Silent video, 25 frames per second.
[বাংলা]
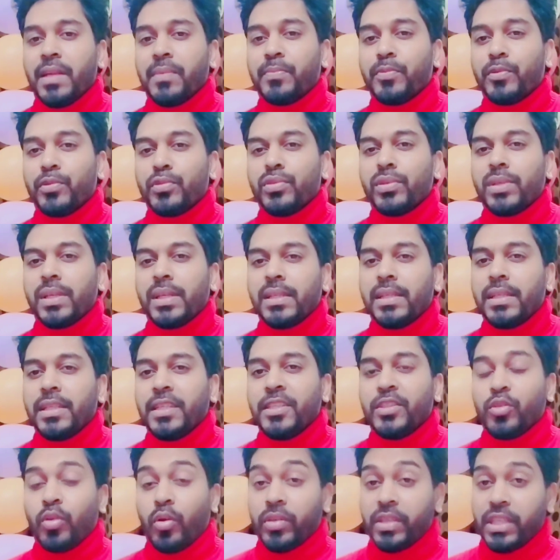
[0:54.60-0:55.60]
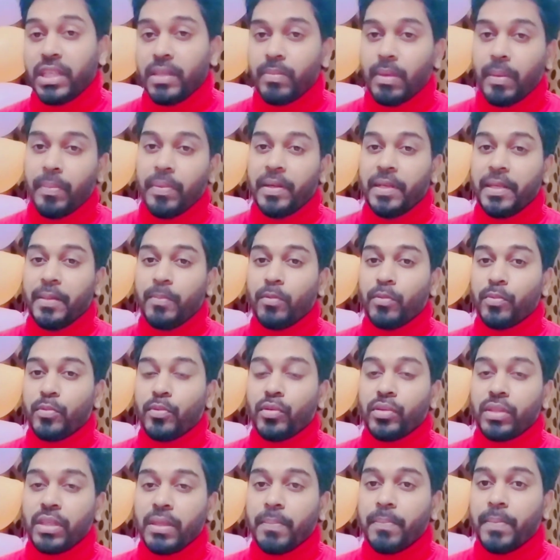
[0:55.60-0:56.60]
আনফর্চুনেটলি সঠিকভাবে রিমুভ
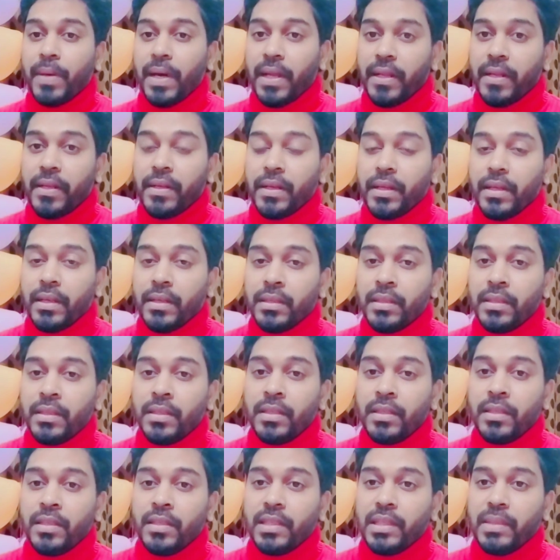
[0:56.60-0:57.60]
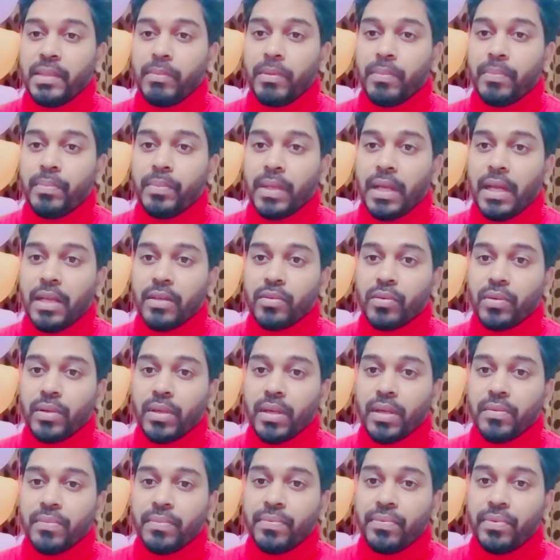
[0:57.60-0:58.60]
করতে পারেন না রিমুভ না
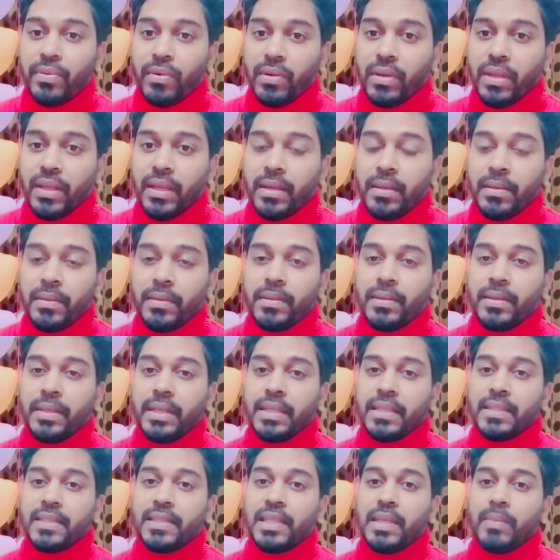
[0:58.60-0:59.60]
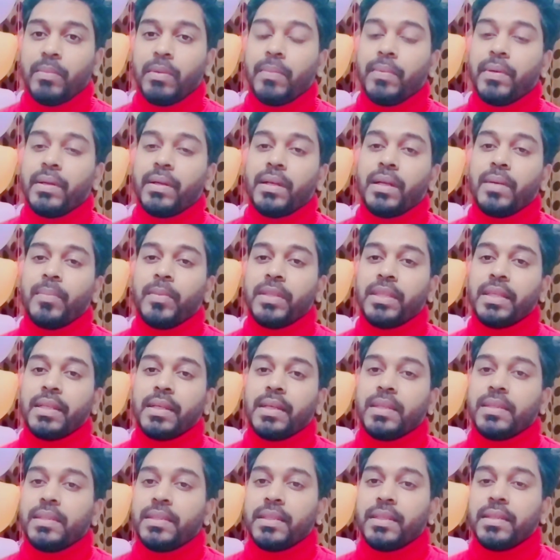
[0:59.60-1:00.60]
করার ফলে নেক্সট টাইম আবার আমাদের
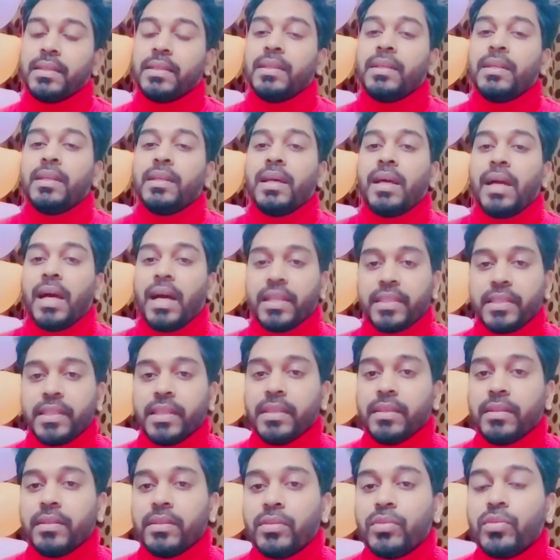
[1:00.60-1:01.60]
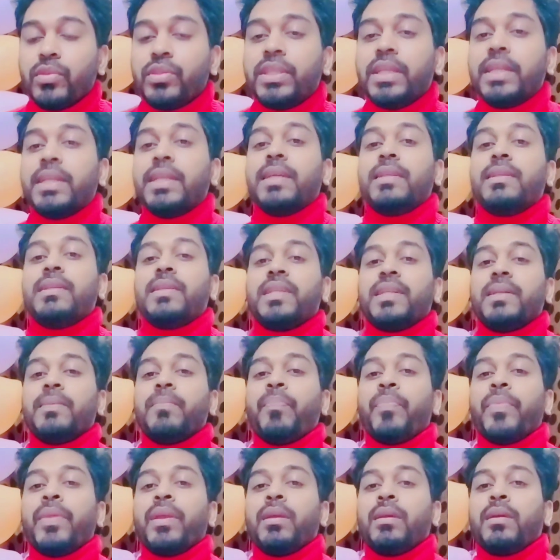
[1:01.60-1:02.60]
কাছে আসেন তো সেক্ষেত্রে
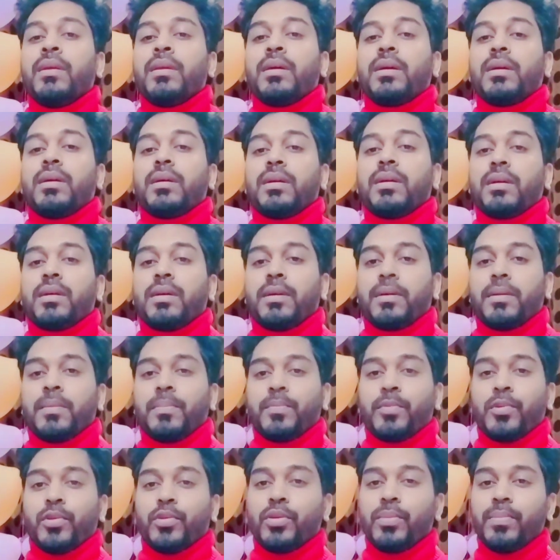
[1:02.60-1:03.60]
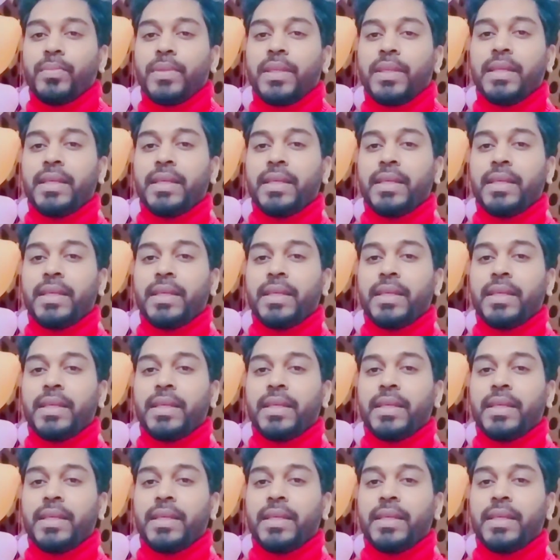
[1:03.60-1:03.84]
প্রথম